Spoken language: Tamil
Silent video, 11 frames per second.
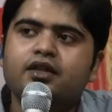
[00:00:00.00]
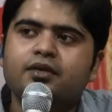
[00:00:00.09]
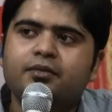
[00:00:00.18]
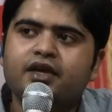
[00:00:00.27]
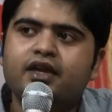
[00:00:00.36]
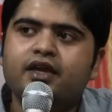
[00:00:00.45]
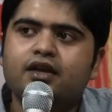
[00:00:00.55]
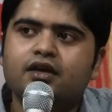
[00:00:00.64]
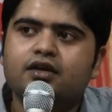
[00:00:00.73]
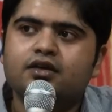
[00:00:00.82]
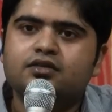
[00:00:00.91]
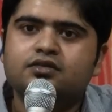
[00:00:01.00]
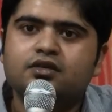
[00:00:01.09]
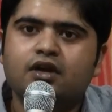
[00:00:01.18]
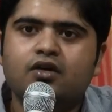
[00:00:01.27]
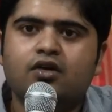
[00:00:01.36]
இதை மீறி எனக்கு
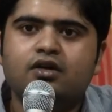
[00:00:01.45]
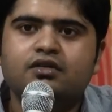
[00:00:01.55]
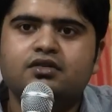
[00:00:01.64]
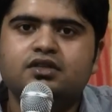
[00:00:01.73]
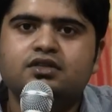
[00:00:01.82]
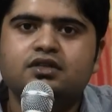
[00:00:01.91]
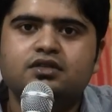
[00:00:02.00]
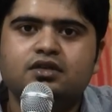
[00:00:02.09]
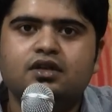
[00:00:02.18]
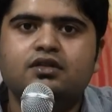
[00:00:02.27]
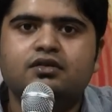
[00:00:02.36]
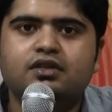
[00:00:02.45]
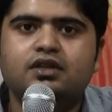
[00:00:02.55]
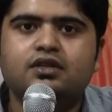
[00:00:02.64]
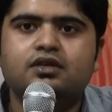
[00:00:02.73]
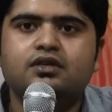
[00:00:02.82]
சில கான்ட்ரவர்சிஸ் சிலது
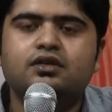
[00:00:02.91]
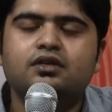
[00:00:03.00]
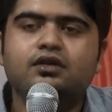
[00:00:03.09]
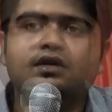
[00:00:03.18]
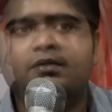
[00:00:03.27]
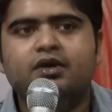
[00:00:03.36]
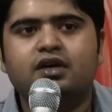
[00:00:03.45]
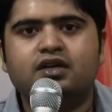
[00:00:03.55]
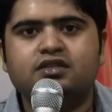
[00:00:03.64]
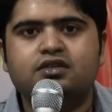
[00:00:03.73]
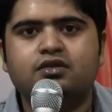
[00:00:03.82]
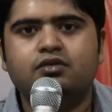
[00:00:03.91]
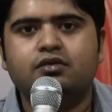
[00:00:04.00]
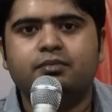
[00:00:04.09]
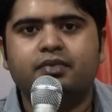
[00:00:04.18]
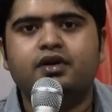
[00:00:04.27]
வந்தது நம்ம
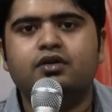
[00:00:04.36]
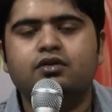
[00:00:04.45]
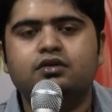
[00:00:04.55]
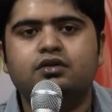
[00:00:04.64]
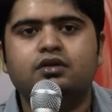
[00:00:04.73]
கஷ்டப்படுறோம்